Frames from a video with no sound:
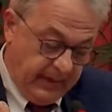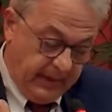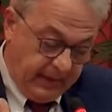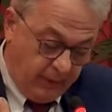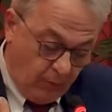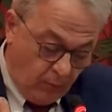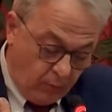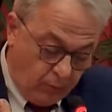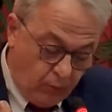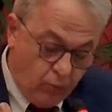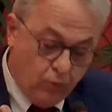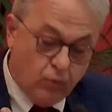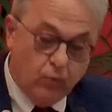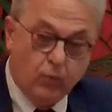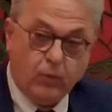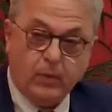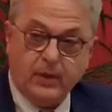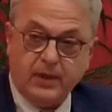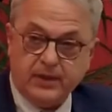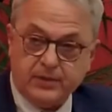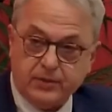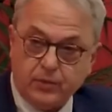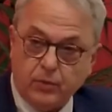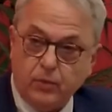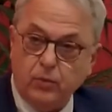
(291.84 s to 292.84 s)
che è
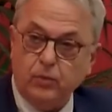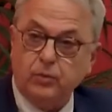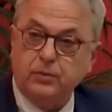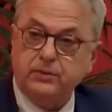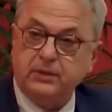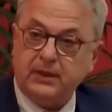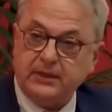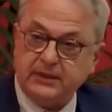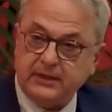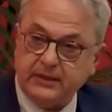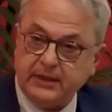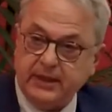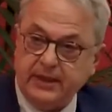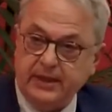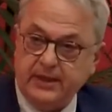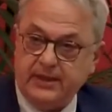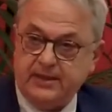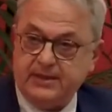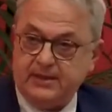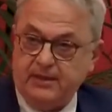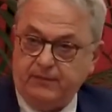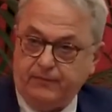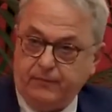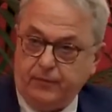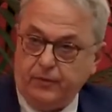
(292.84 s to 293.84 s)
comunque la seconda,
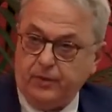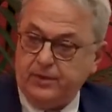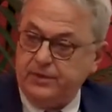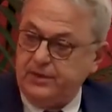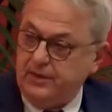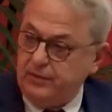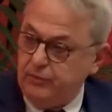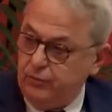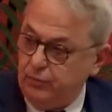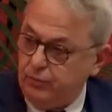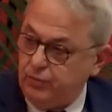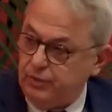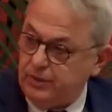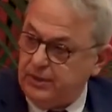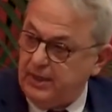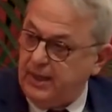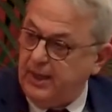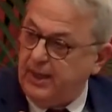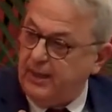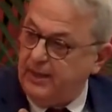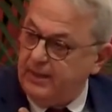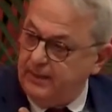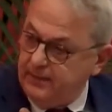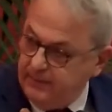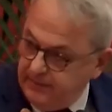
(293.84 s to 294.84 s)
terza forza
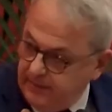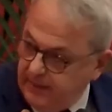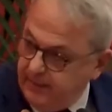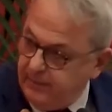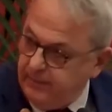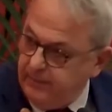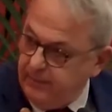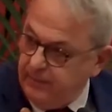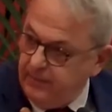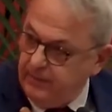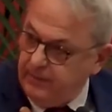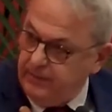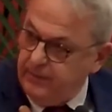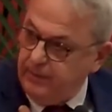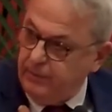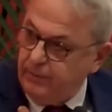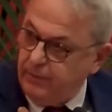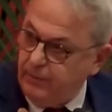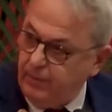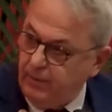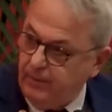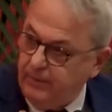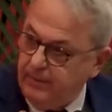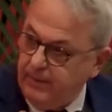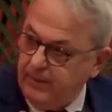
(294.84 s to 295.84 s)
industriale di
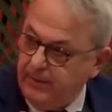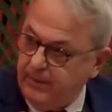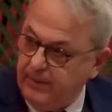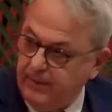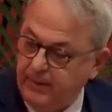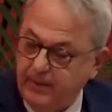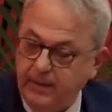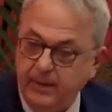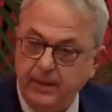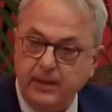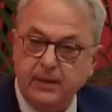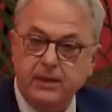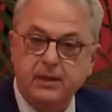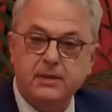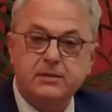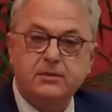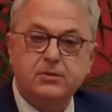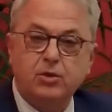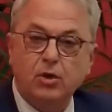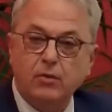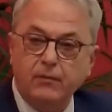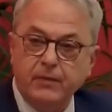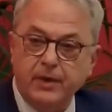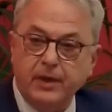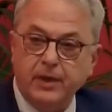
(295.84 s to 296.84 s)
Europa. Il
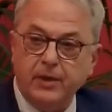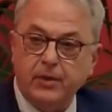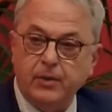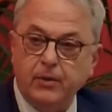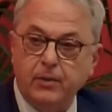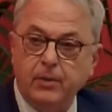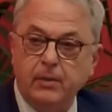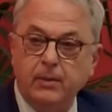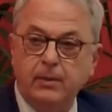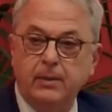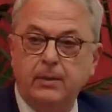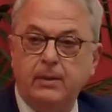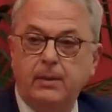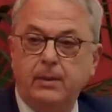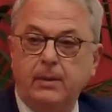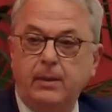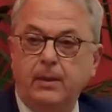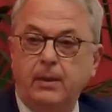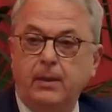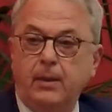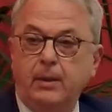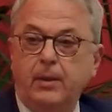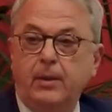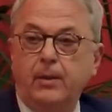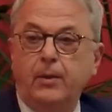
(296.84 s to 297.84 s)
rischio vero
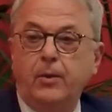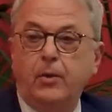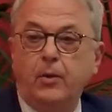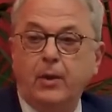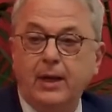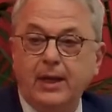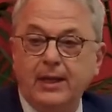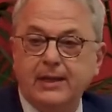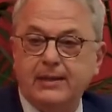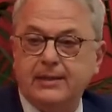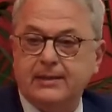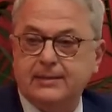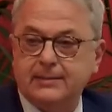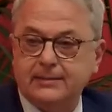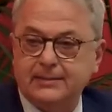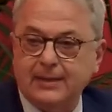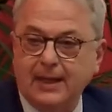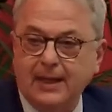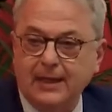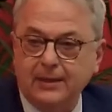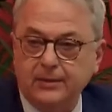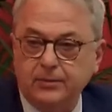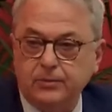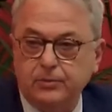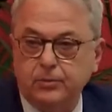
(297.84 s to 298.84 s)
non è
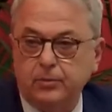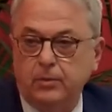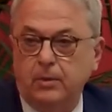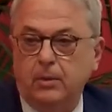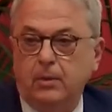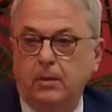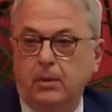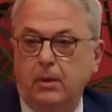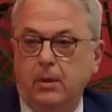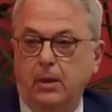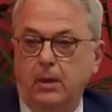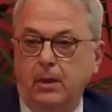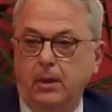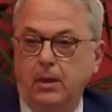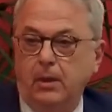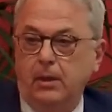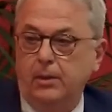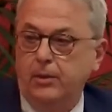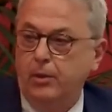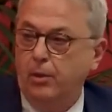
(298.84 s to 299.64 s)
tanto eh,